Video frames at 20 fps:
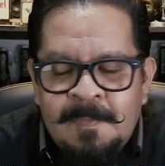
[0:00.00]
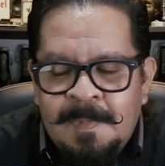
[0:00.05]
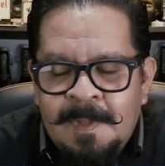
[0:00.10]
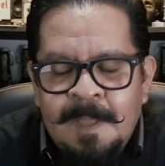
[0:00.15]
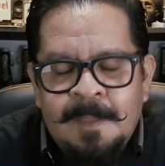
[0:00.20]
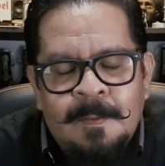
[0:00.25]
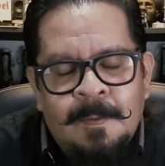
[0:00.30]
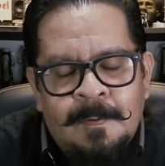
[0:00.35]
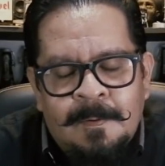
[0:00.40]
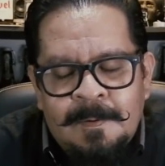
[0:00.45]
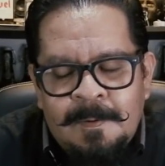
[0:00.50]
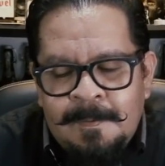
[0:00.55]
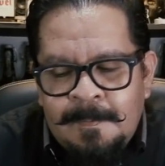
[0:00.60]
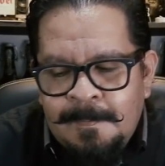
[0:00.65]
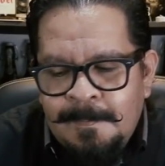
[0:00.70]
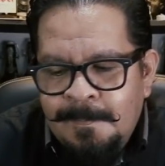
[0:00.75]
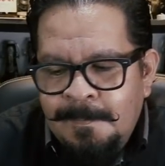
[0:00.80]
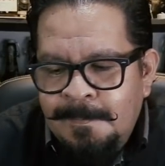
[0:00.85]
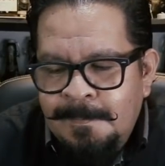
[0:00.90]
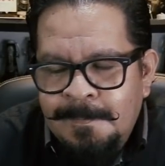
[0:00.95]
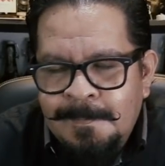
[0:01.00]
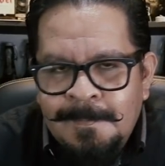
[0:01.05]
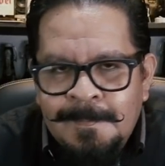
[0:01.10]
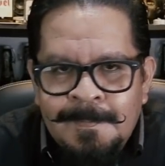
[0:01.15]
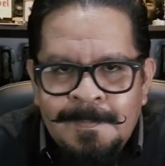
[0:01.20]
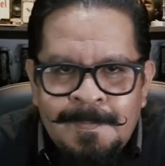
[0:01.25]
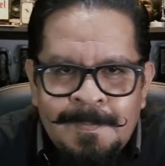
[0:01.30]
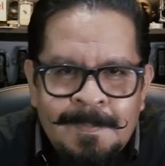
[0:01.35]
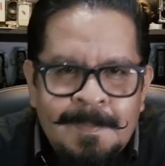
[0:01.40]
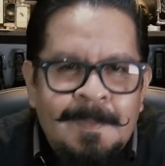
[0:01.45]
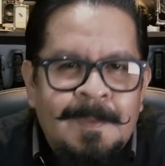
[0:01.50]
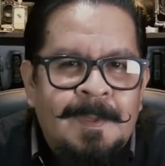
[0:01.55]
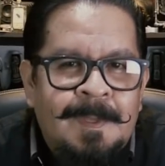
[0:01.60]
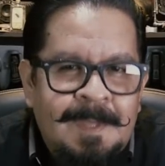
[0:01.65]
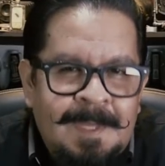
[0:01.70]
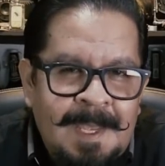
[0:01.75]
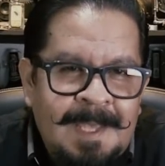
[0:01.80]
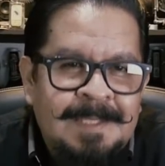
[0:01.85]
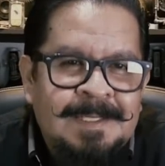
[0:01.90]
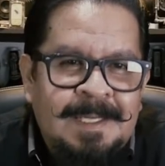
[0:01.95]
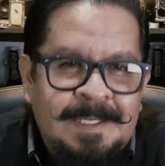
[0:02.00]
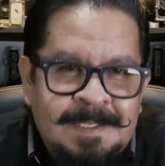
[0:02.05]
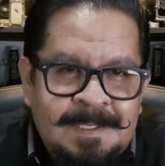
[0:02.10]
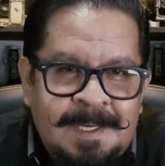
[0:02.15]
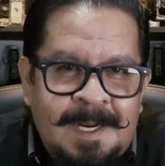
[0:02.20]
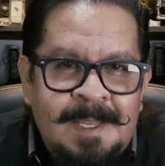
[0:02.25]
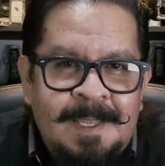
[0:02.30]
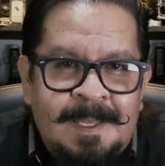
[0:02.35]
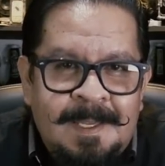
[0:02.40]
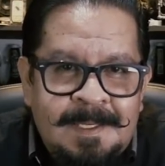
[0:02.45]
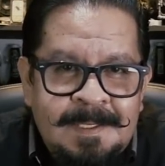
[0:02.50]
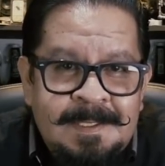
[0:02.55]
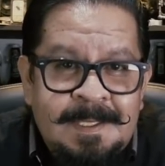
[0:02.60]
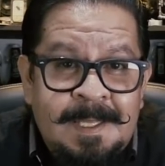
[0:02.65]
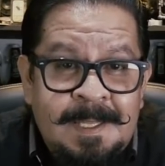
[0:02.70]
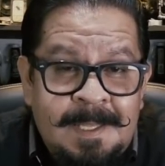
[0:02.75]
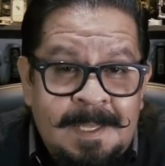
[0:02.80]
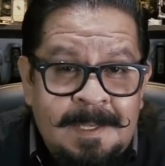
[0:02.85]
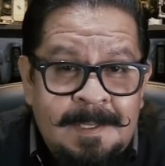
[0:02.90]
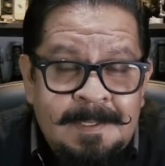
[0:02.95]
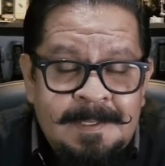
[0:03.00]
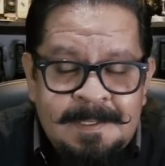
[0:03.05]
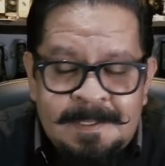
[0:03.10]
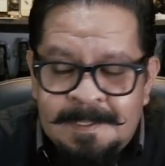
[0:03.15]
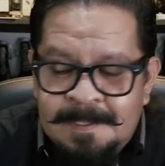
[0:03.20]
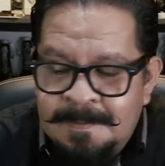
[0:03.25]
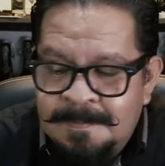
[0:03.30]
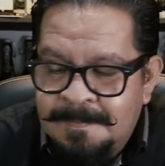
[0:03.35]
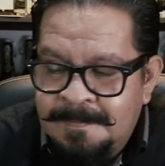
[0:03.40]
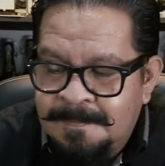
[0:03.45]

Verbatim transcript: le doy 10 estrellas de 10.